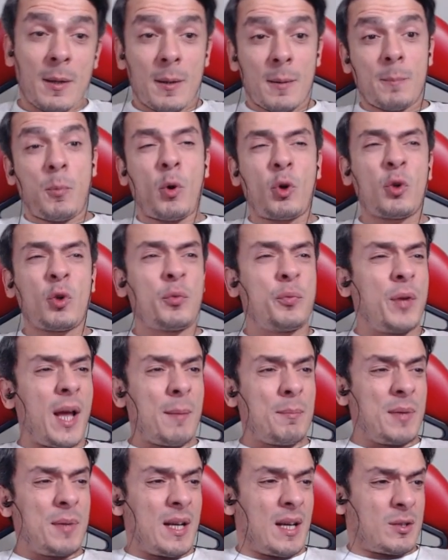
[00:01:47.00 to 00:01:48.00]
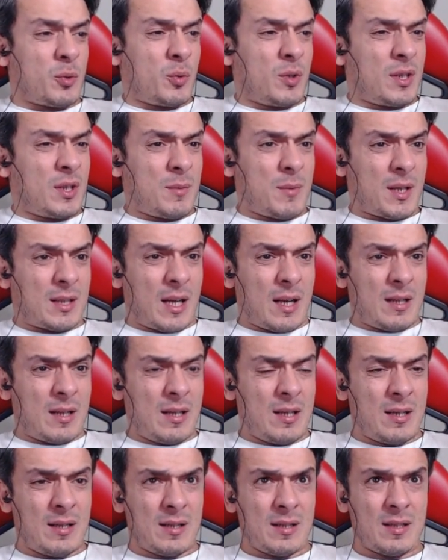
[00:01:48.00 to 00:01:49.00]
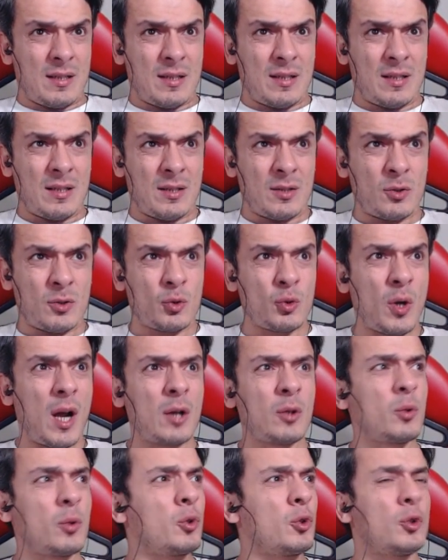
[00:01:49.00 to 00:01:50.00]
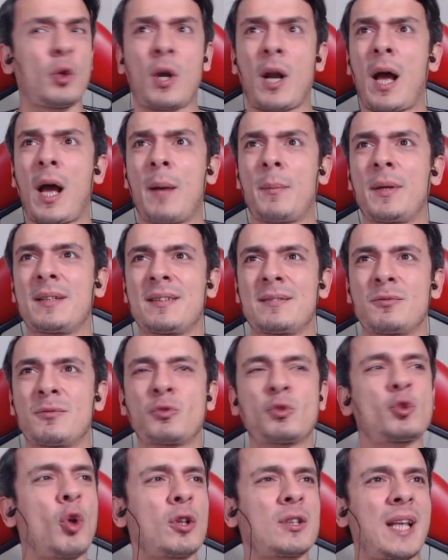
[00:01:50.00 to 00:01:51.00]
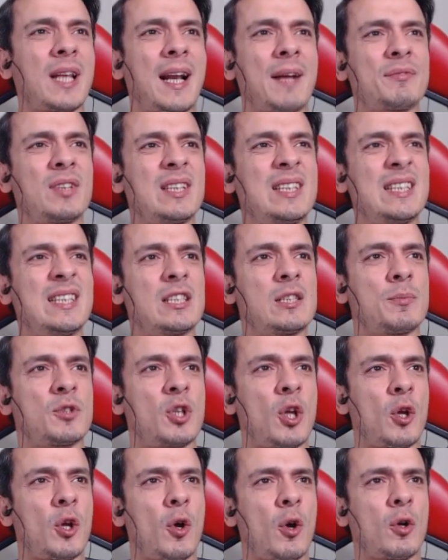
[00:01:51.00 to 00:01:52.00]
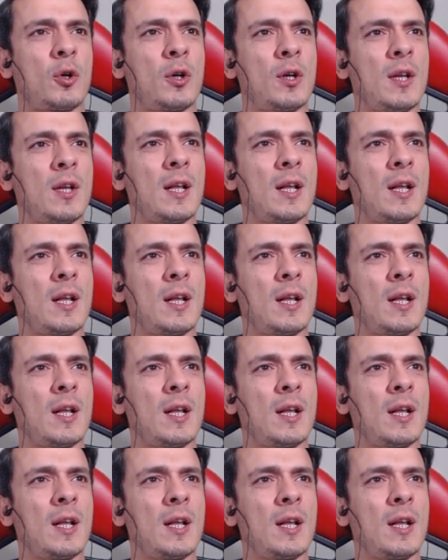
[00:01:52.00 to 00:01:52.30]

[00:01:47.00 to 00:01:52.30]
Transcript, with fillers: Boru üfleyen binası o ne demek lan? Şu an uyuyor abi. Sol tarafta hiçbir şey yok.